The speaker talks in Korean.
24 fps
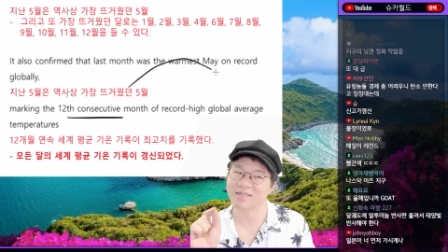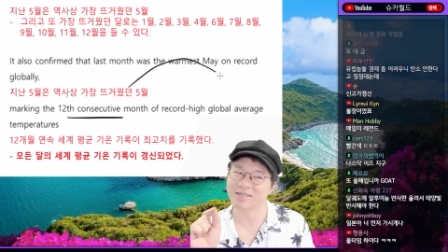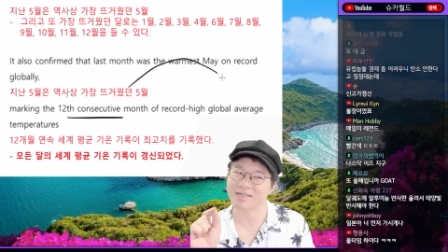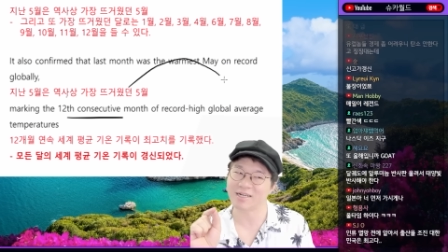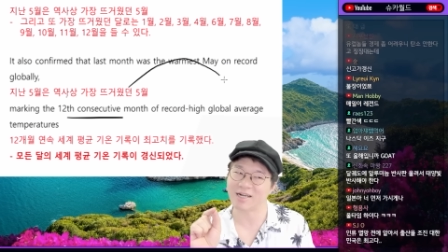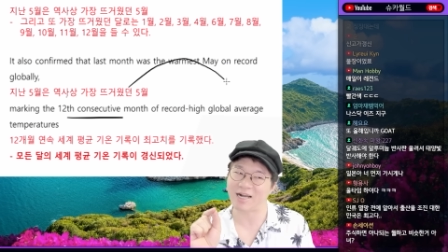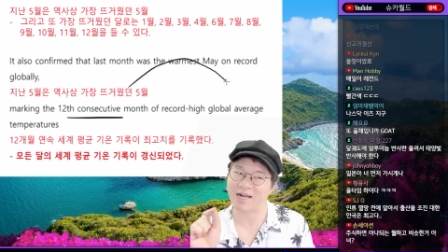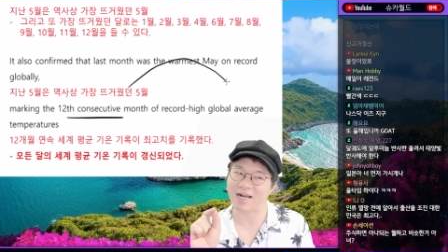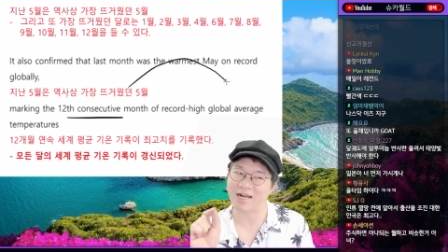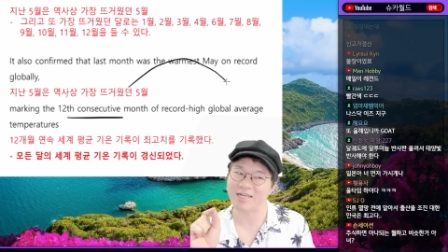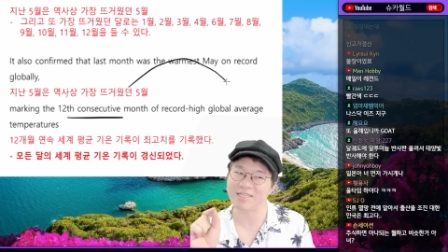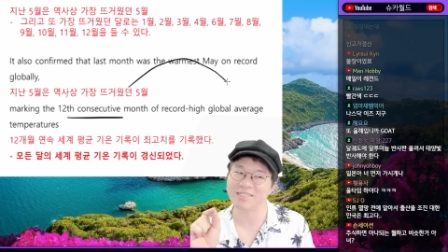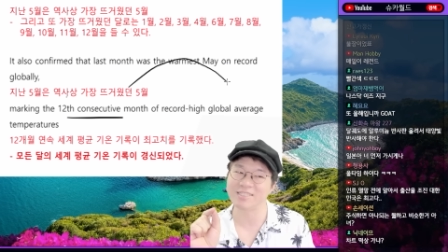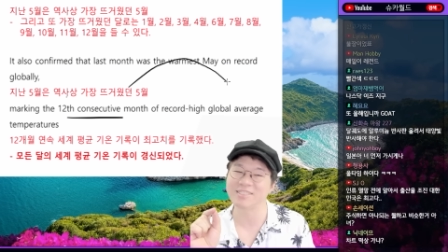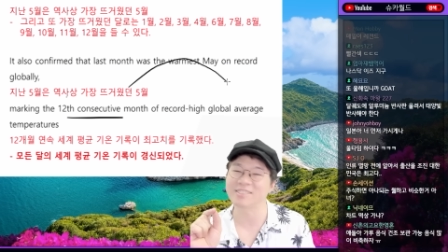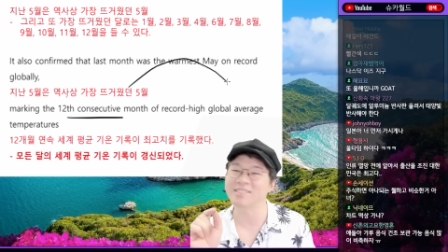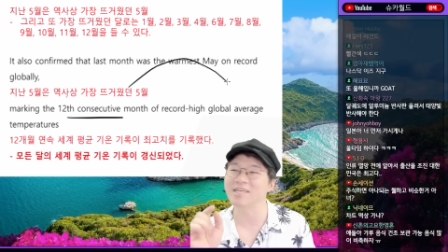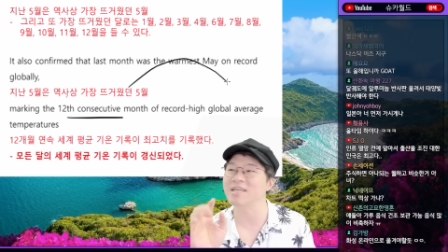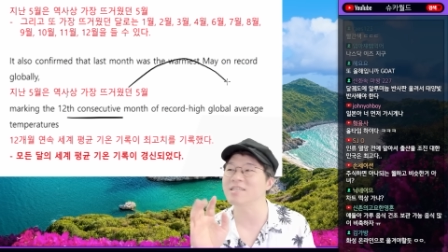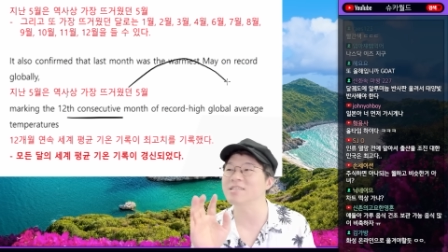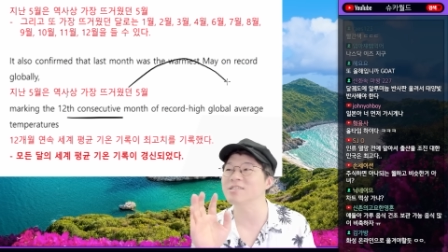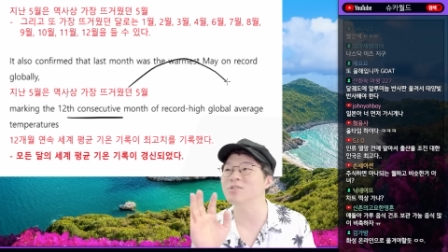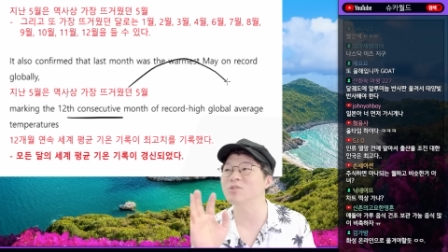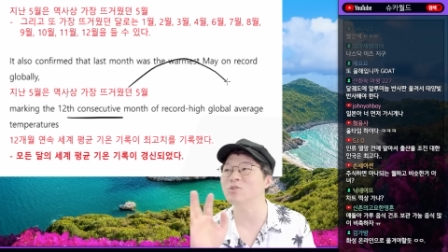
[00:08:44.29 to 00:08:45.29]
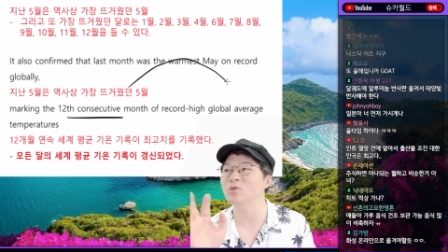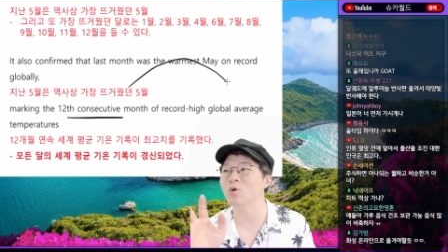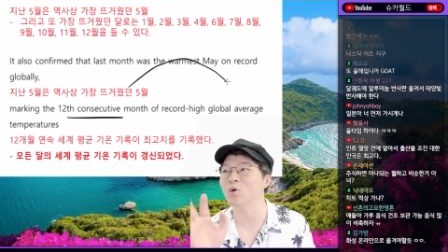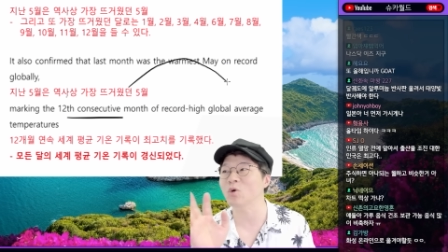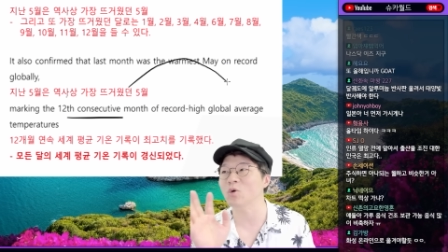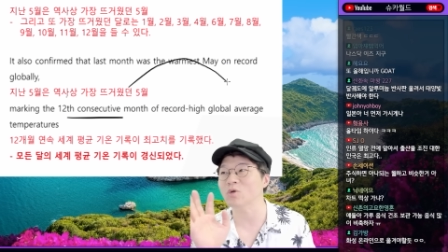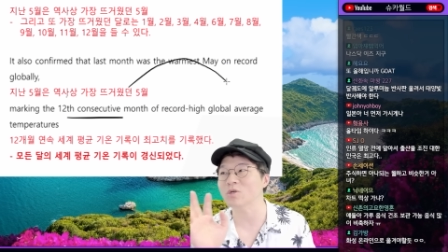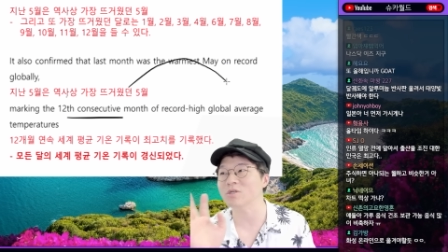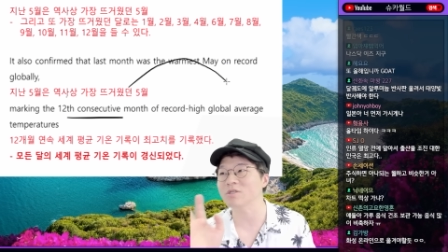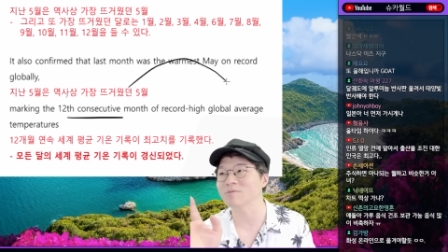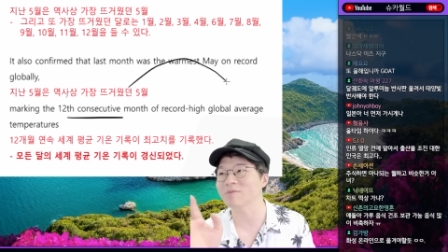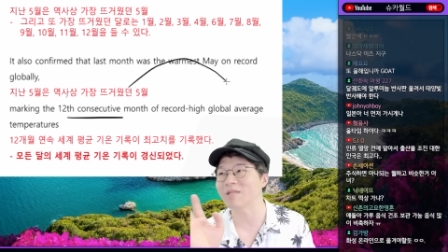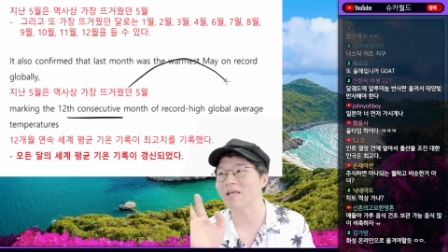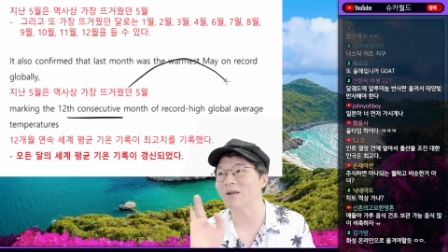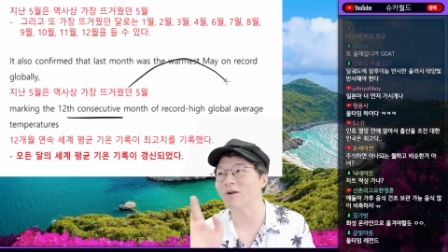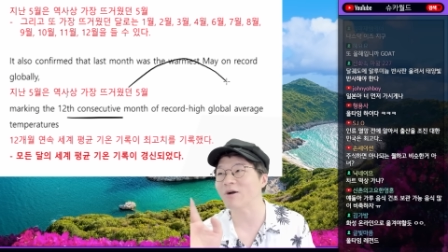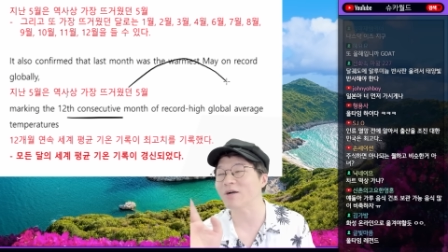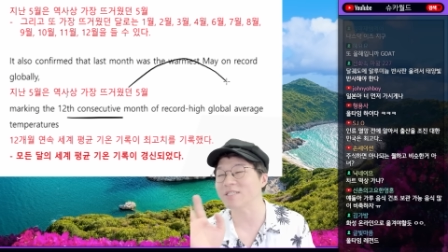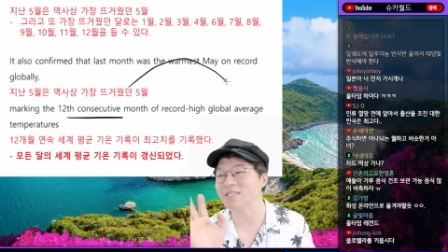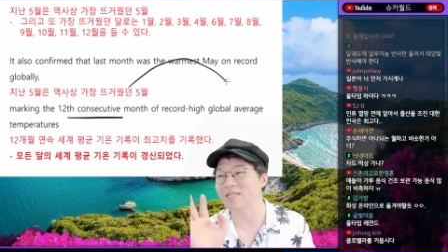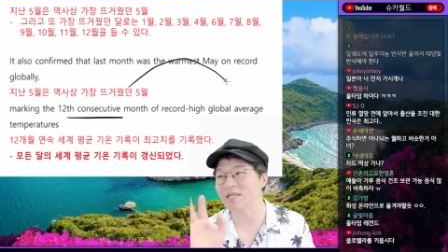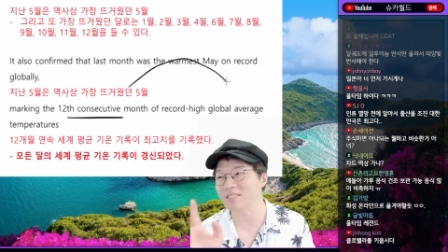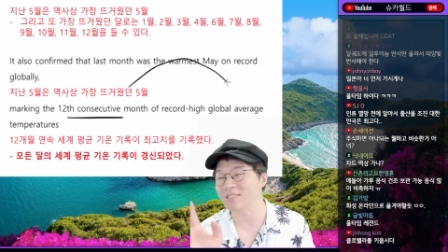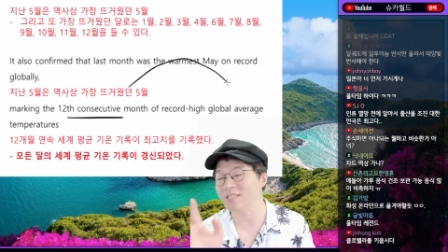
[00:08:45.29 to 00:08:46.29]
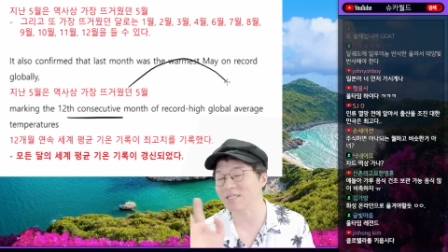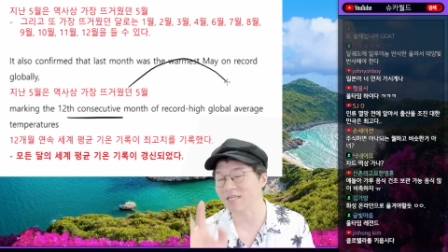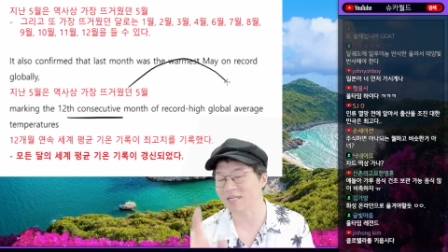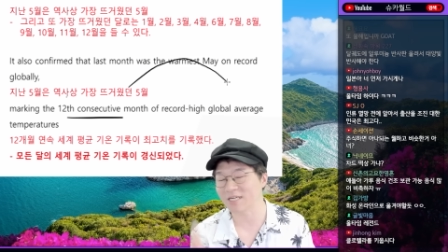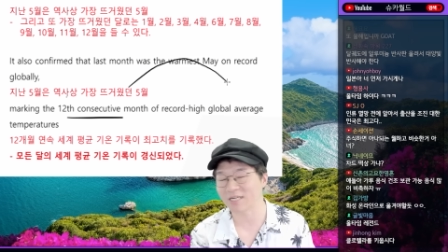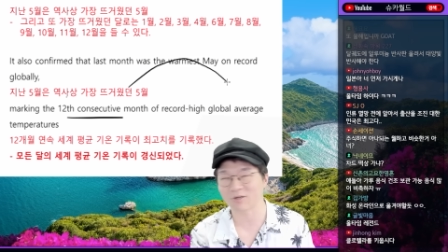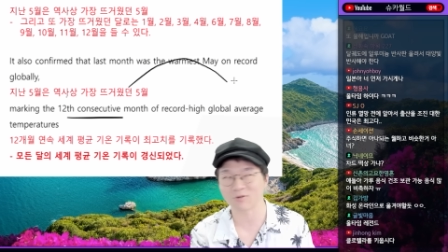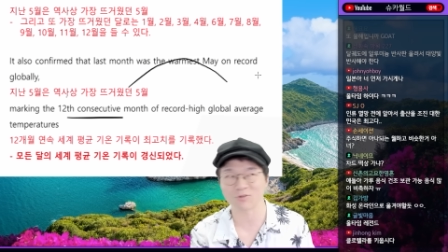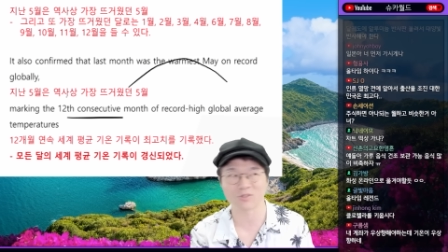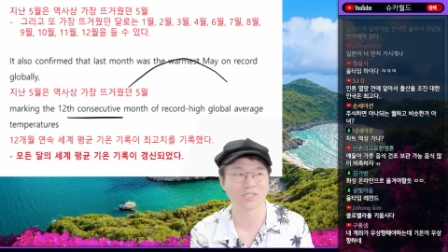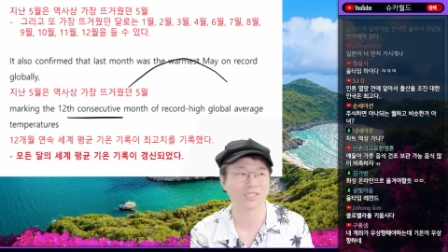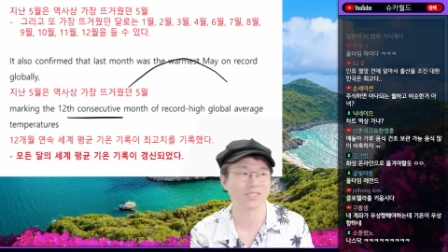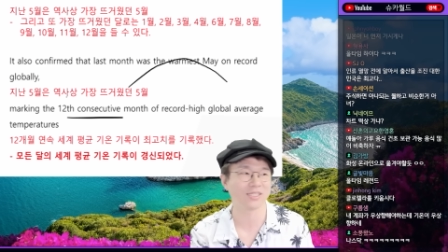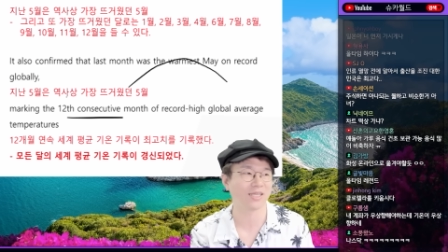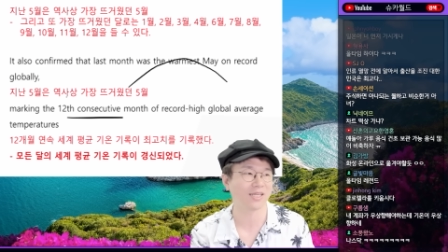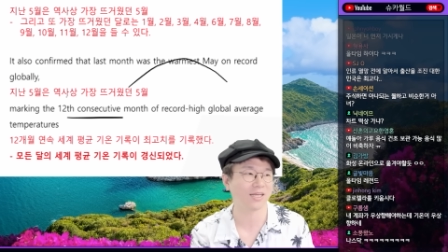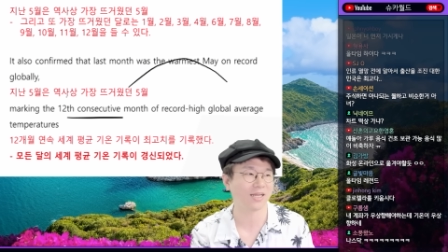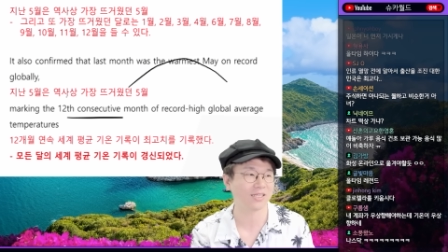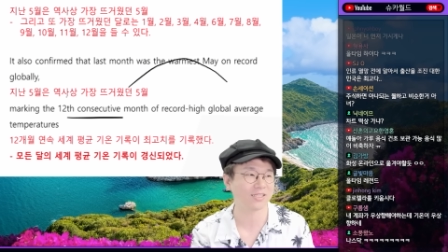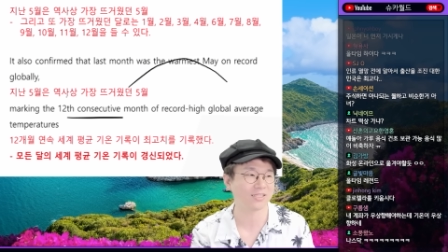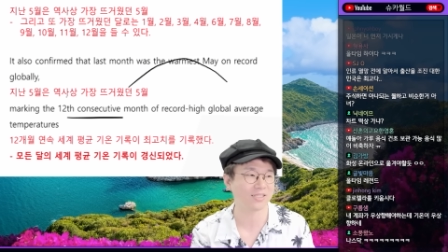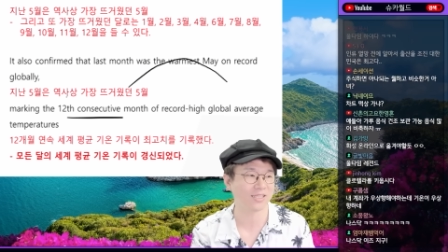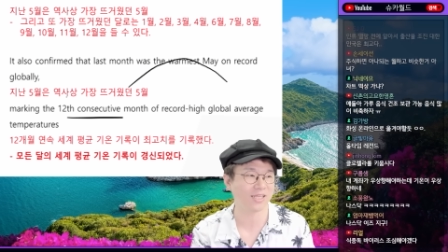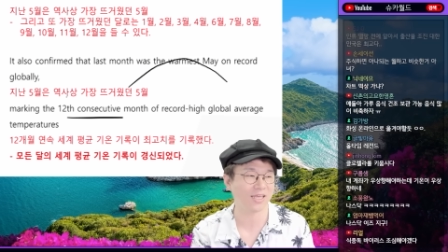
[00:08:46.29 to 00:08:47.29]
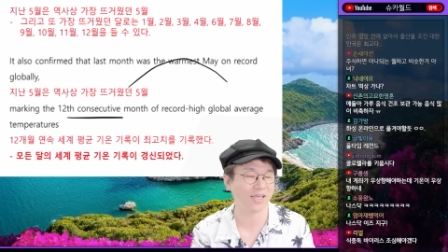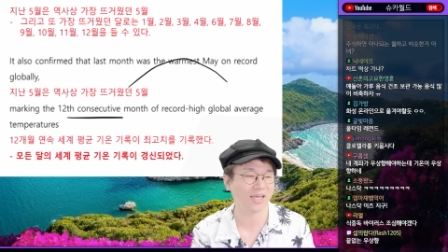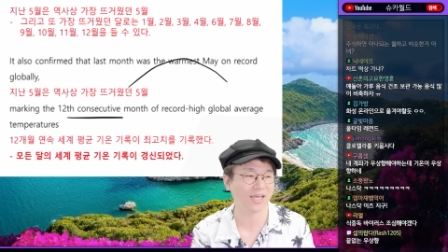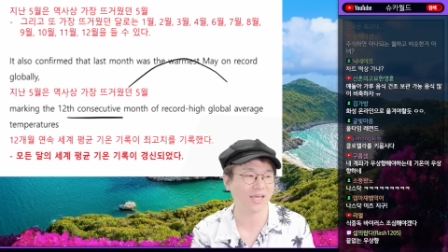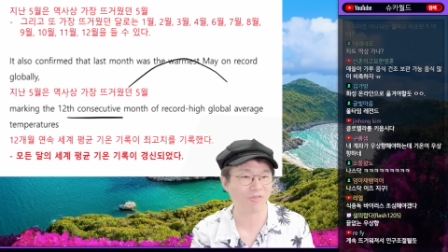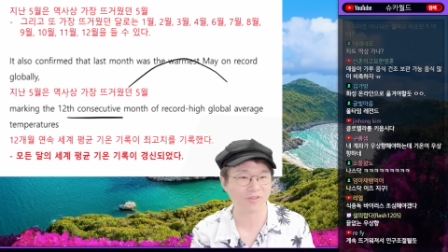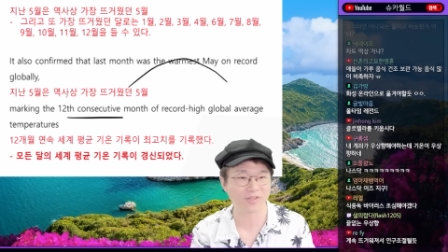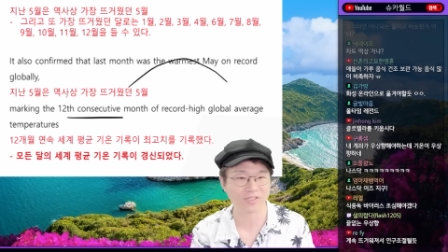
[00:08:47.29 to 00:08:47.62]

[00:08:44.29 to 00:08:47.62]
아 이제는 조금 내려가지 않을까라고 기대를 하는데